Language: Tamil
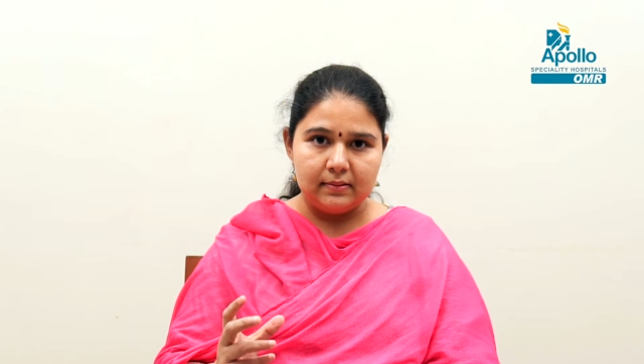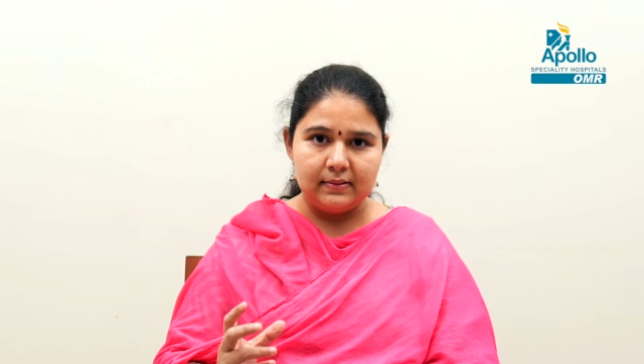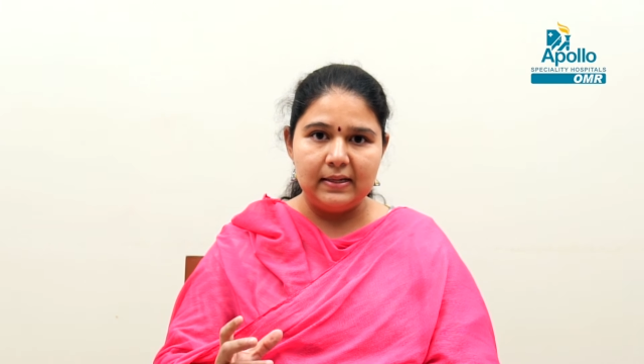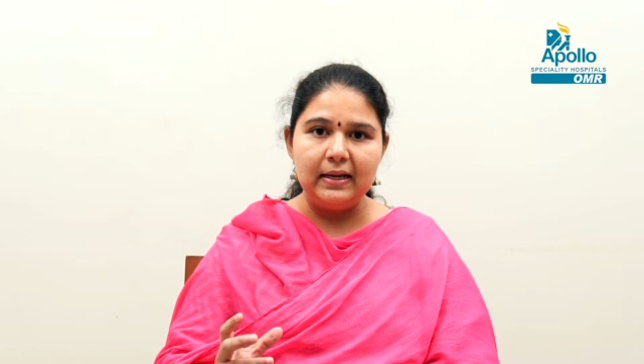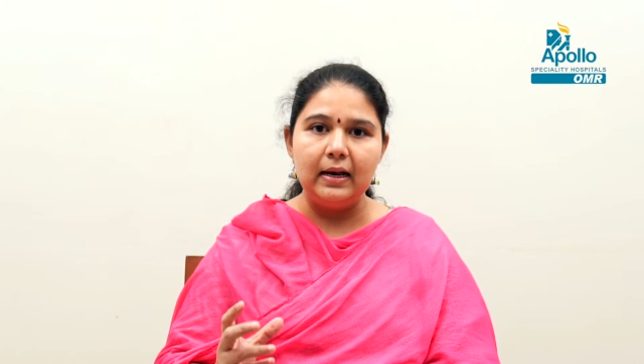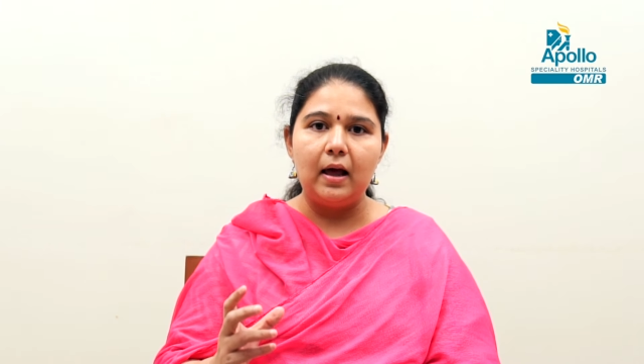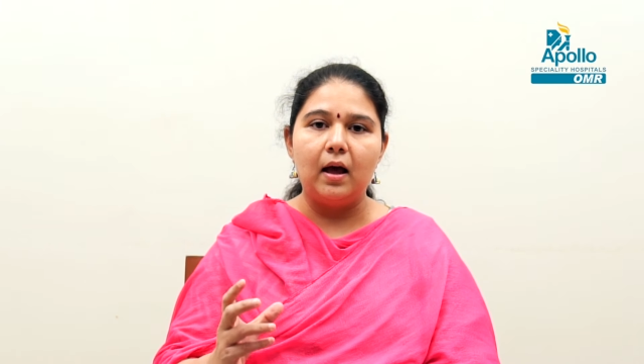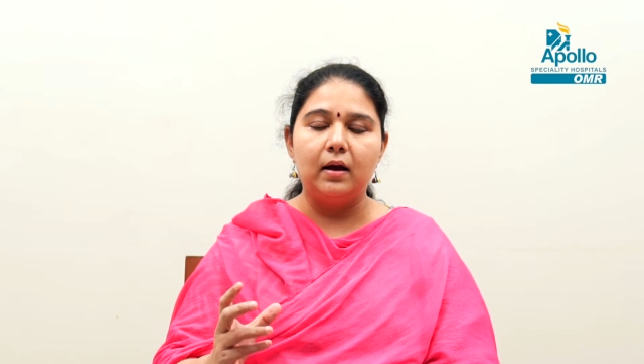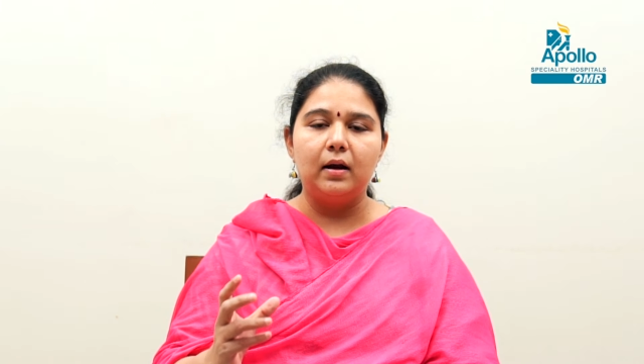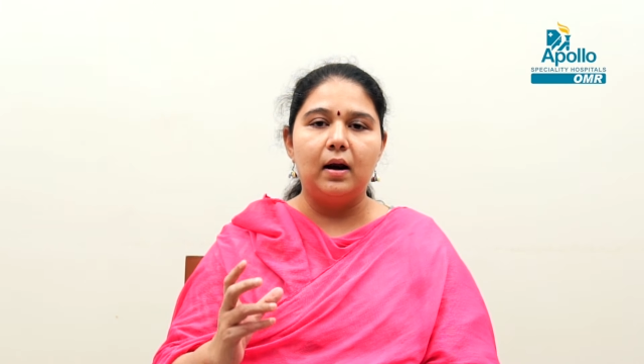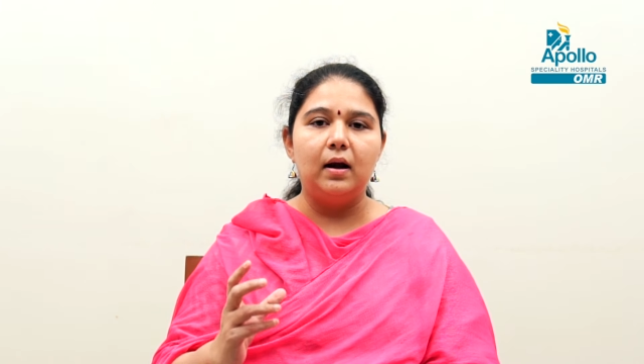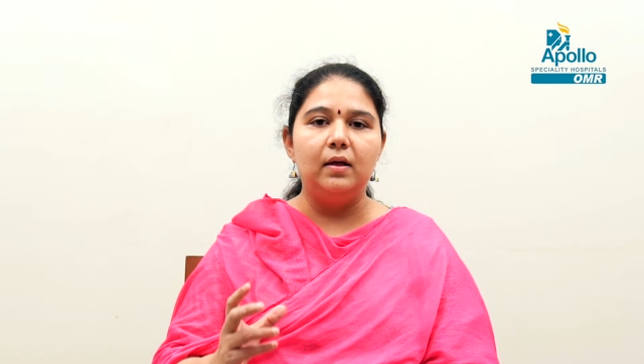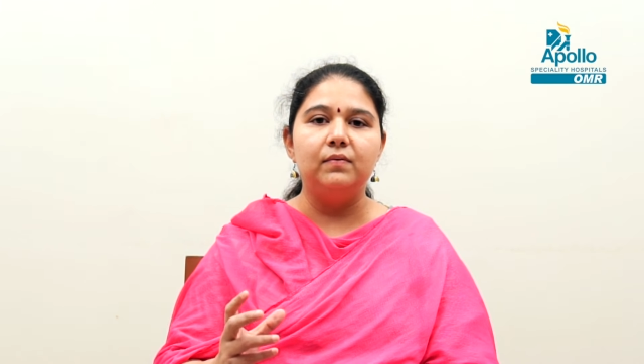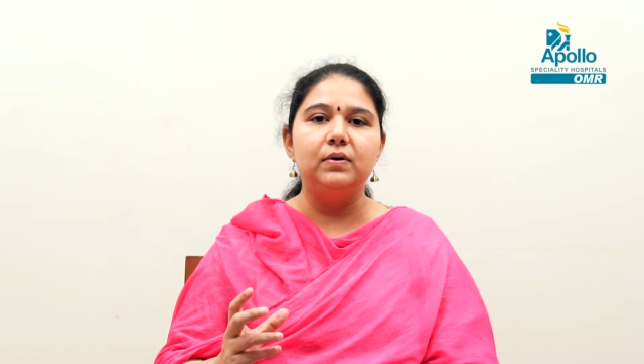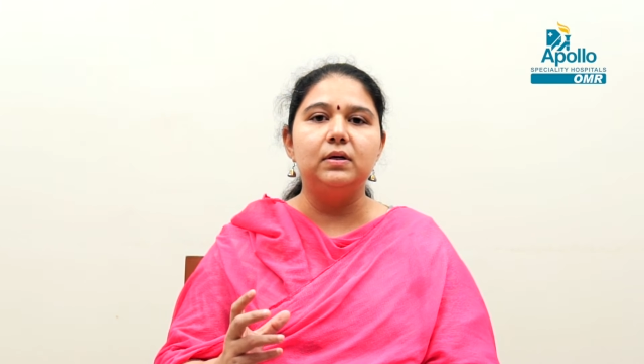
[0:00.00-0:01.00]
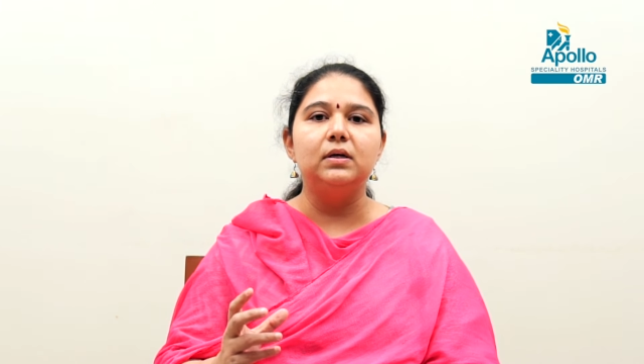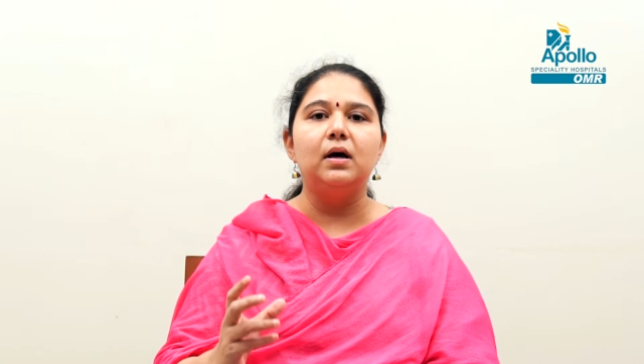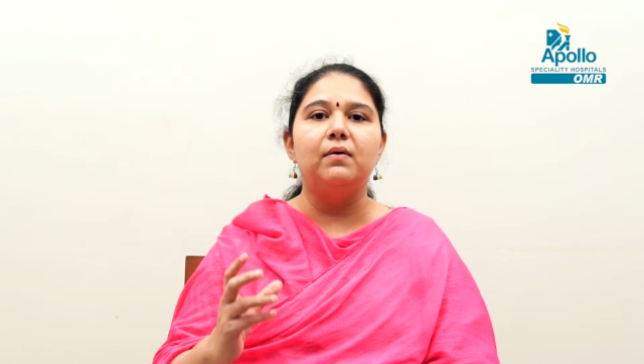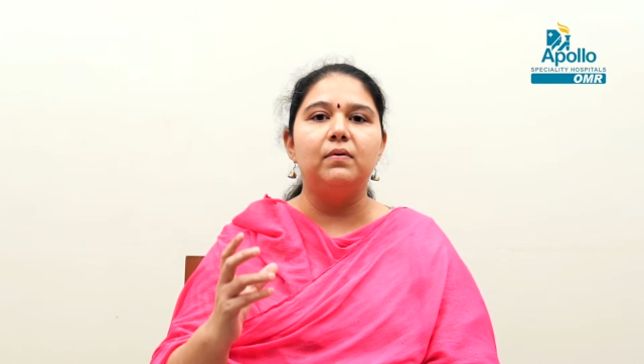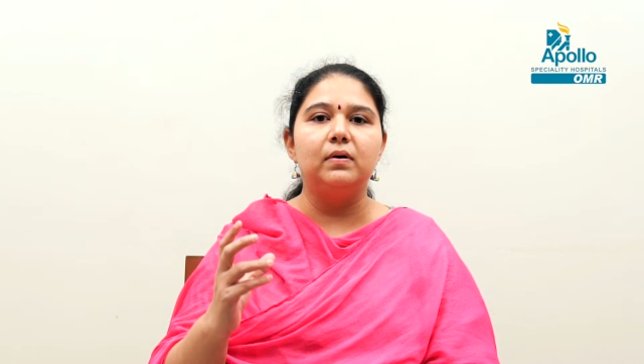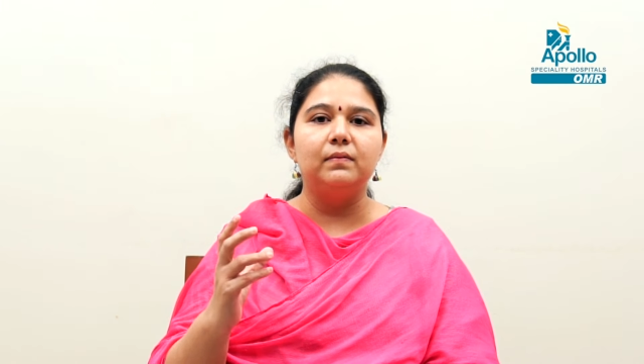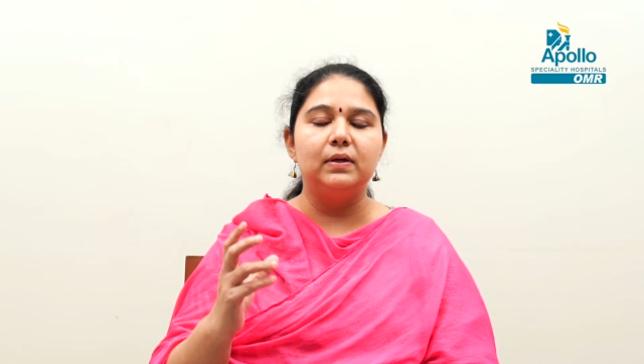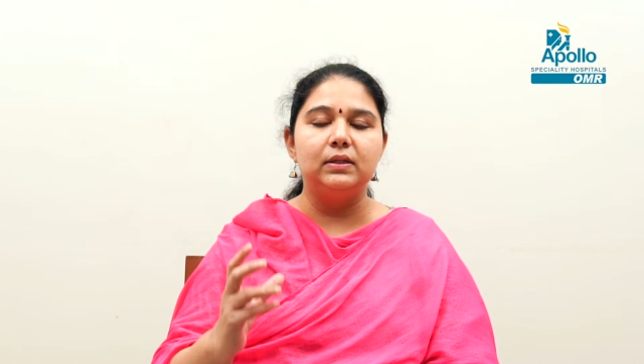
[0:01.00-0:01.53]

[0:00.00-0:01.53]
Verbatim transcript: சீல் ஆகிற அளவுக்கு அவங்க